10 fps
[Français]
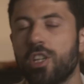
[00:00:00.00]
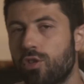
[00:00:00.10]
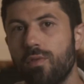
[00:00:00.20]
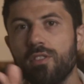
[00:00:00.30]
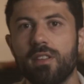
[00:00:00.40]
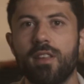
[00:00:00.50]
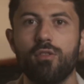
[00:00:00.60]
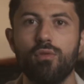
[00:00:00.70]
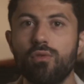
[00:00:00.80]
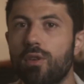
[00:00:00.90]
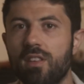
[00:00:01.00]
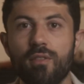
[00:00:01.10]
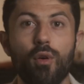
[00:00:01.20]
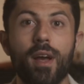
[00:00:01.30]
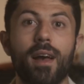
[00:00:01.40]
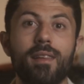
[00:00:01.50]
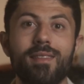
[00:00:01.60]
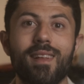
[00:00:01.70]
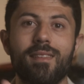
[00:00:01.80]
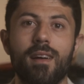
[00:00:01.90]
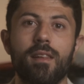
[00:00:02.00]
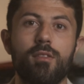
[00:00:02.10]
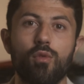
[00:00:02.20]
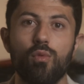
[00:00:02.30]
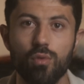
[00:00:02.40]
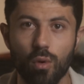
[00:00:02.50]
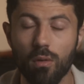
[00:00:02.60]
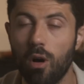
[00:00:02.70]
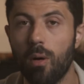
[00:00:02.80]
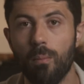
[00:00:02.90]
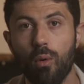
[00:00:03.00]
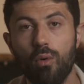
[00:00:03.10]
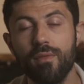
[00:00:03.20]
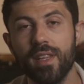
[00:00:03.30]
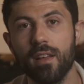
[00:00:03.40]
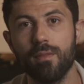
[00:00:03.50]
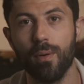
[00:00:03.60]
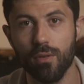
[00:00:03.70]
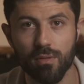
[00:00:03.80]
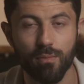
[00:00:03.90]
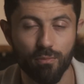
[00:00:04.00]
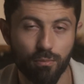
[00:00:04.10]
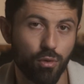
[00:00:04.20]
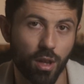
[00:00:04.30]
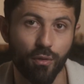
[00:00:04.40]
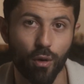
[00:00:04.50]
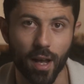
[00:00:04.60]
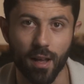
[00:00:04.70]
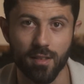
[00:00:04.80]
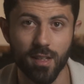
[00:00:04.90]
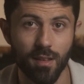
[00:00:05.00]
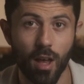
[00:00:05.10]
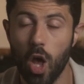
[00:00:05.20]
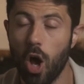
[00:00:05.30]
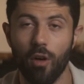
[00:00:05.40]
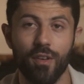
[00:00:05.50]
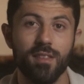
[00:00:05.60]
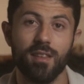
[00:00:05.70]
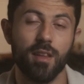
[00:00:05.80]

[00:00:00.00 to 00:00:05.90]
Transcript: J'ai souvent cette question de est-ce qu'il faut créer un site internet ou non. Beaucoup de vidéastes pensent qu'il faut créer un site, en fait, ça